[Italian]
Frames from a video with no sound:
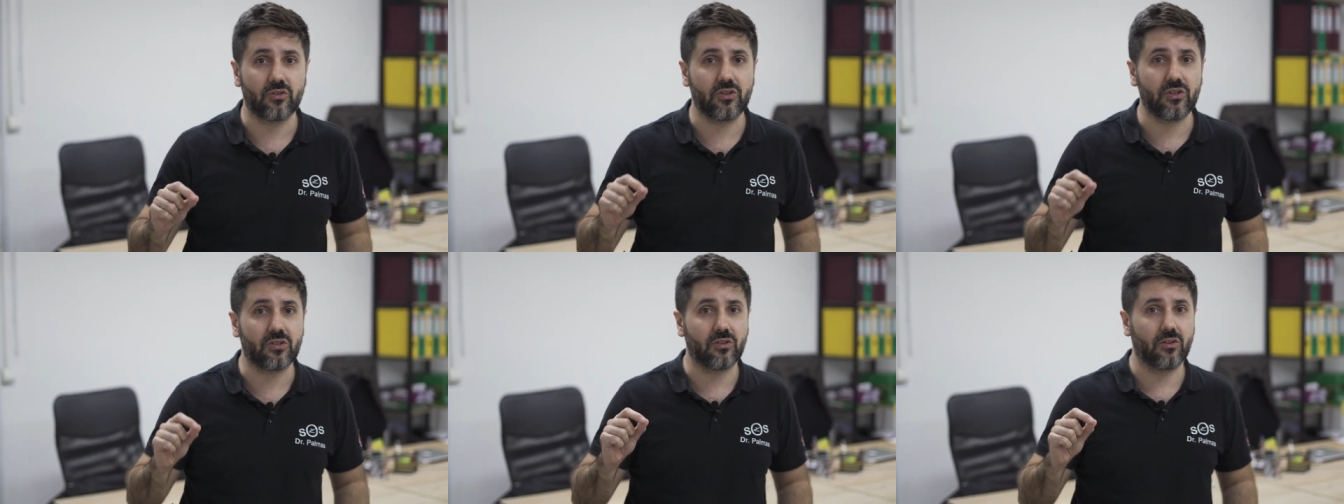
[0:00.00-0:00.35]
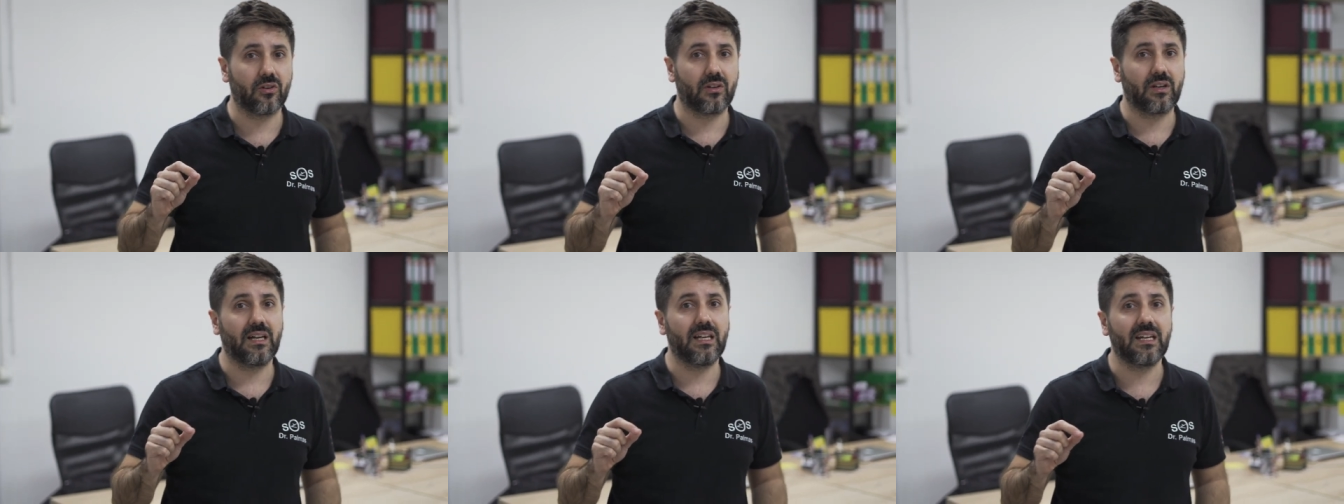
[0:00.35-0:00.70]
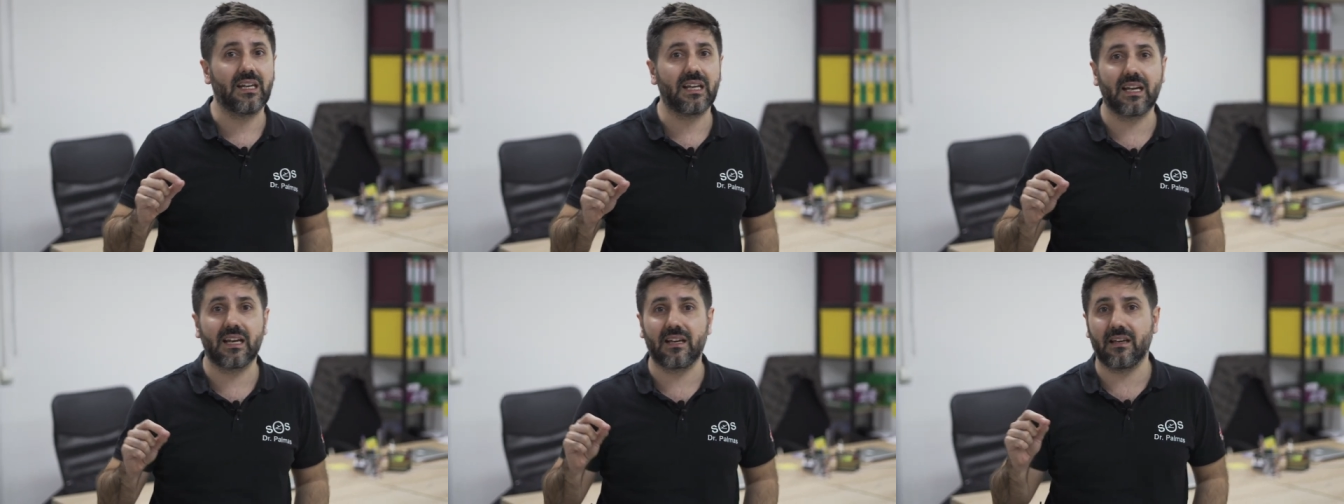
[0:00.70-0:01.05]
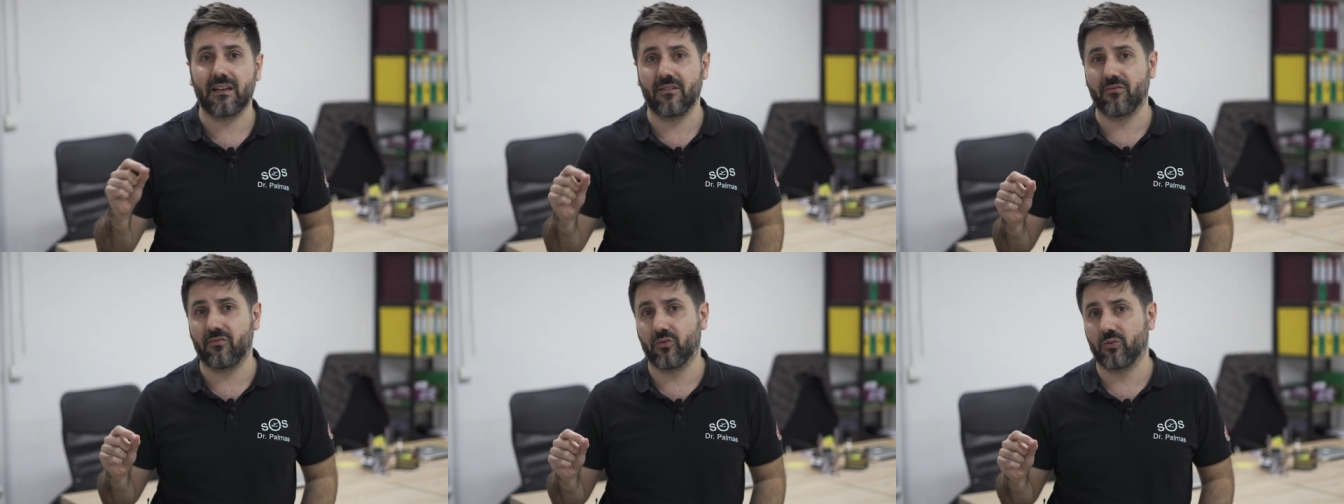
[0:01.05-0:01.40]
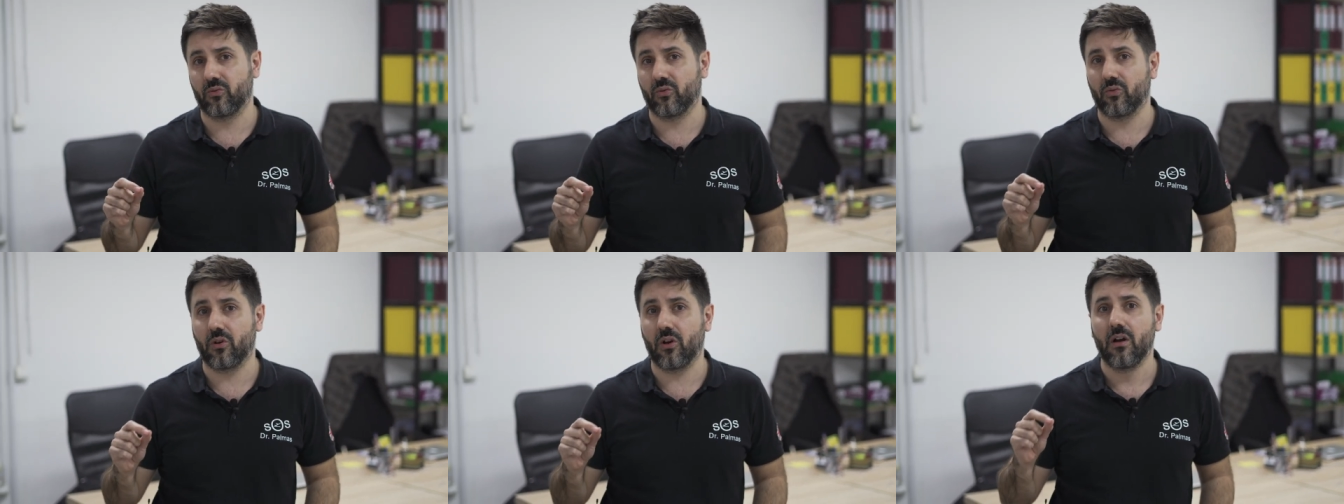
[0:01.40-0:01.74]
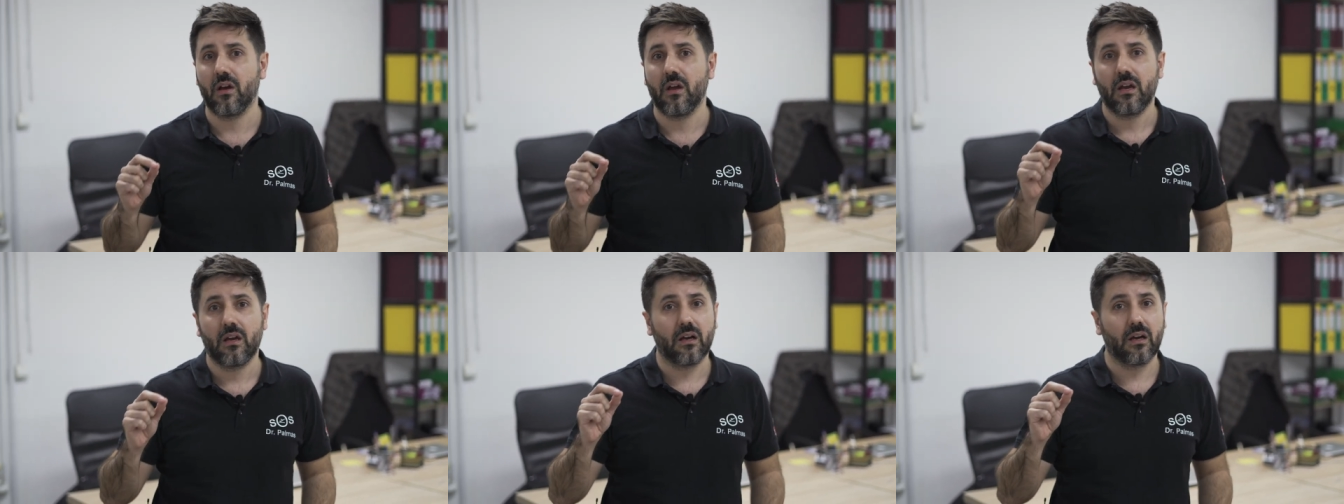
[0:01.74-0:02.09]
Ci sono cliniche che in futuro
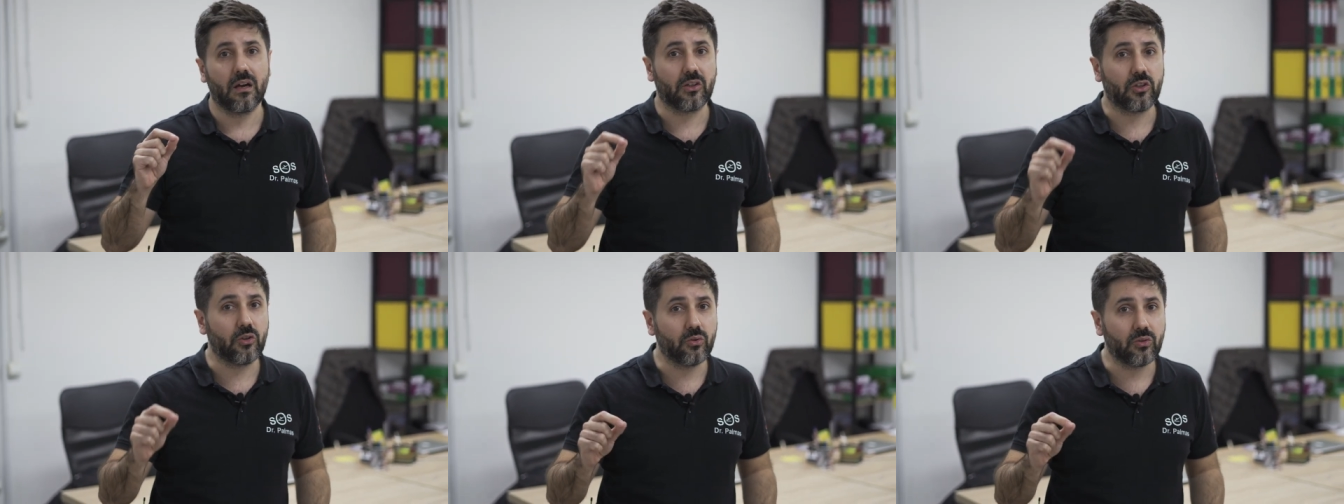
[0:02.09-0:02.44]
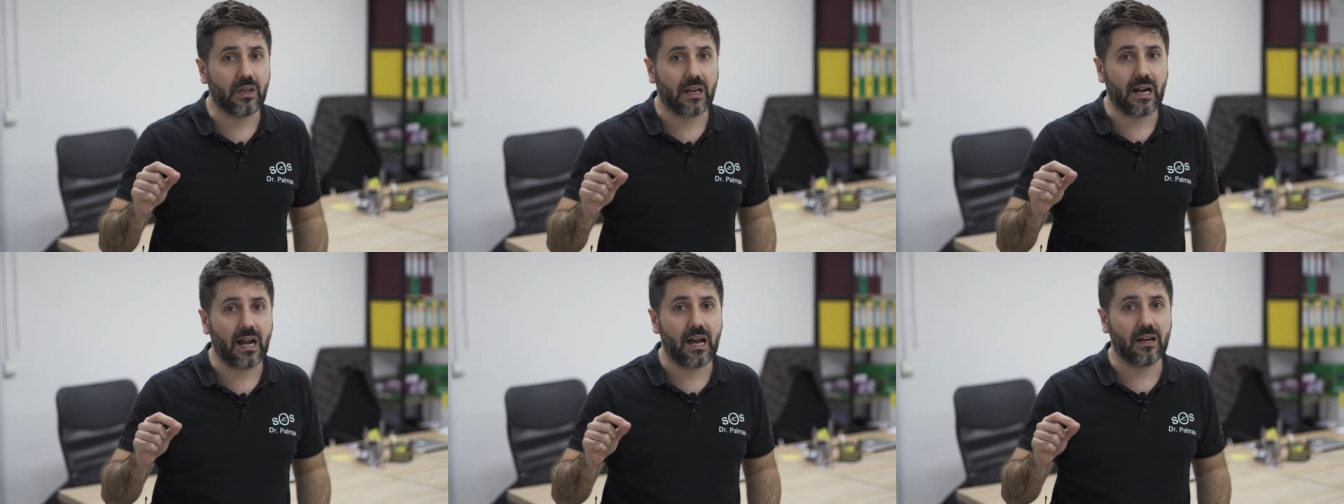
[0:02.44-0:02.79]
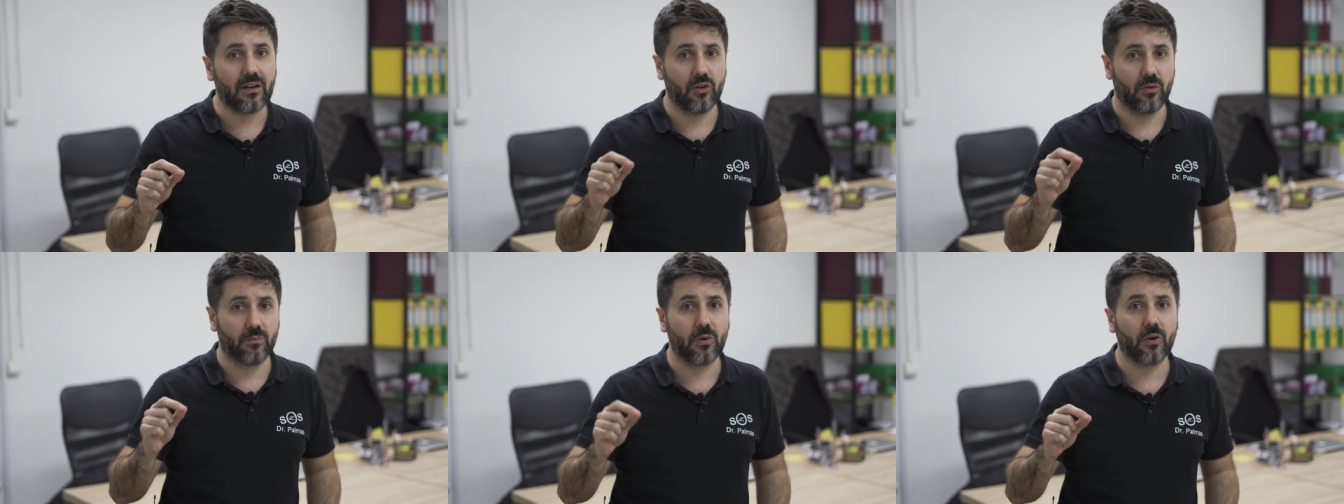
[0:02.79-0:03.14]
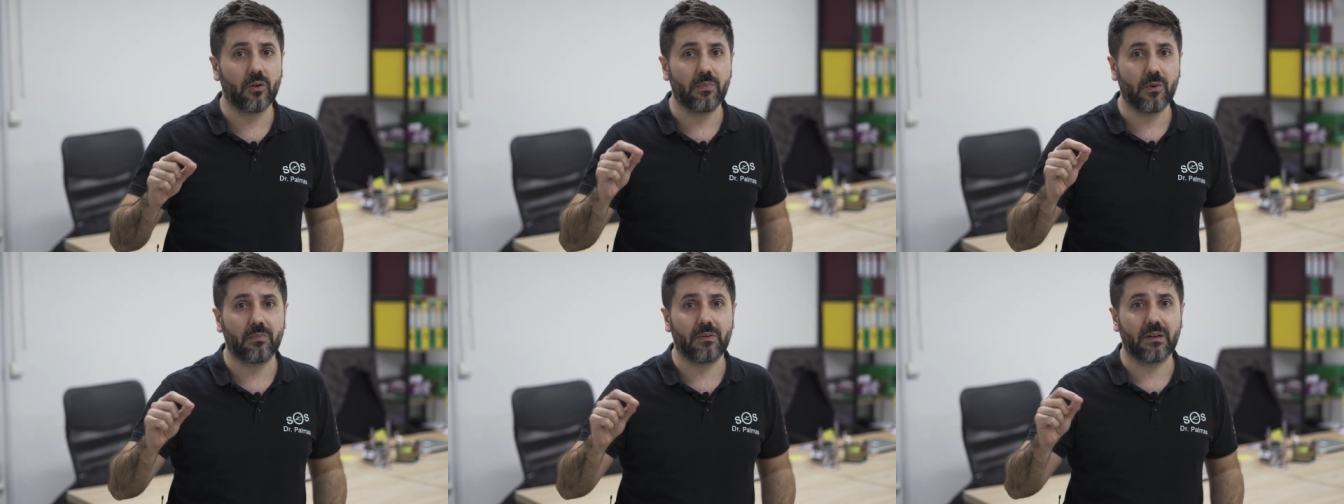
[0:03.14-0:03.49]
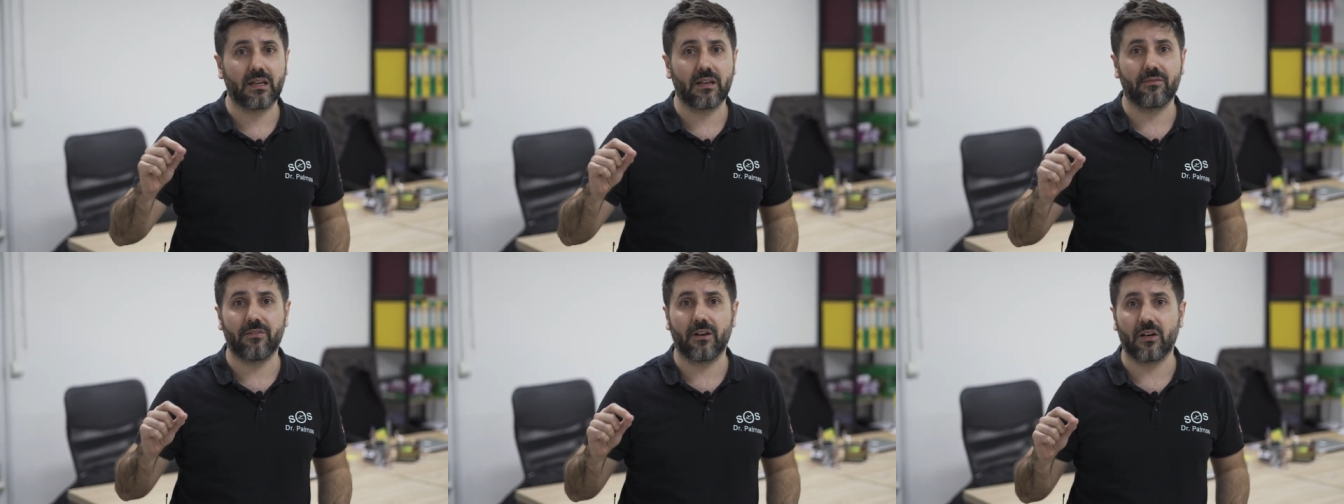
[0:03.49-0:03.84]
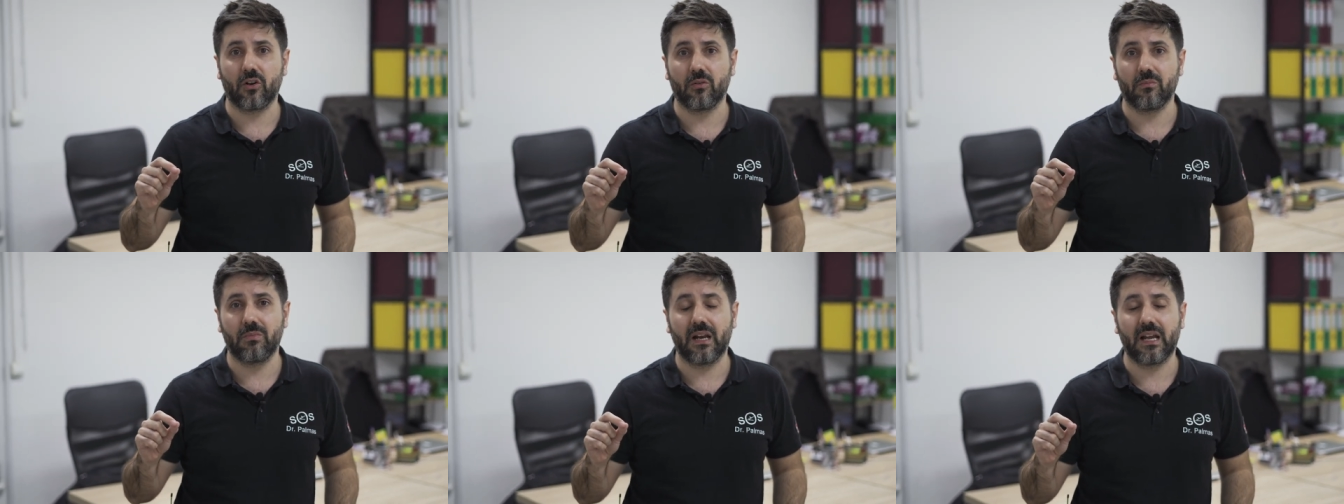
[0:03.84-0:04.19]
eh, chiuderanno proprio perché
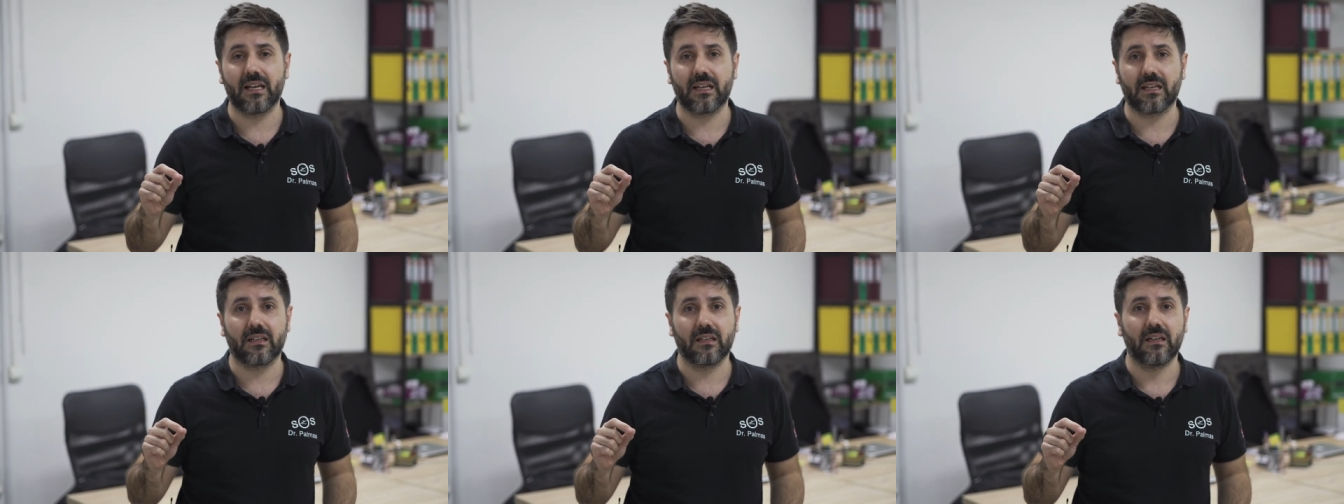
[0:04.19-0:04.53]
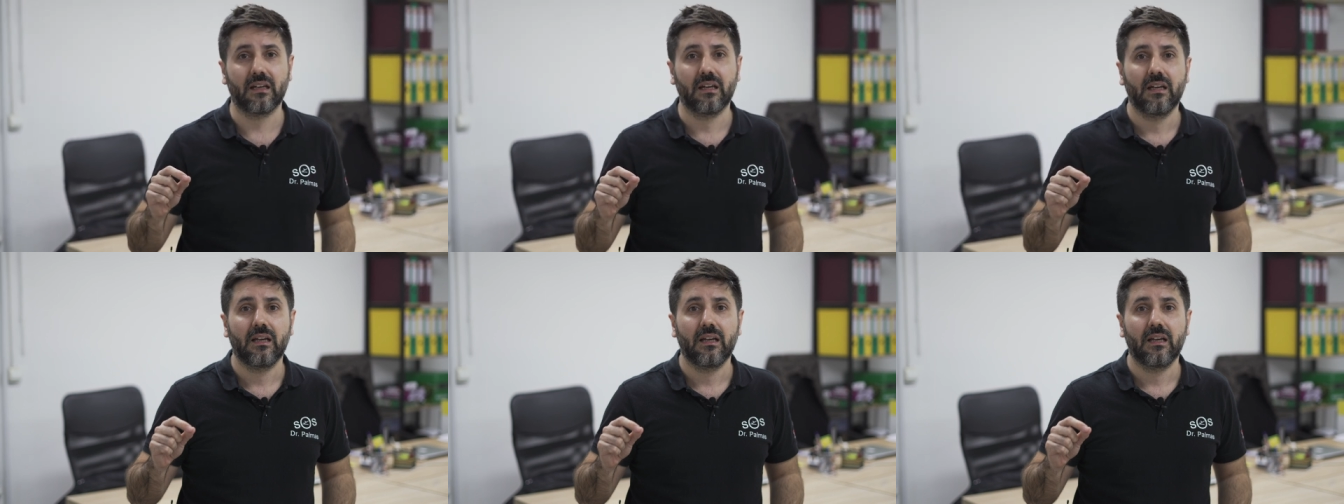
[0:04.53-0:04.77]
fanno il black.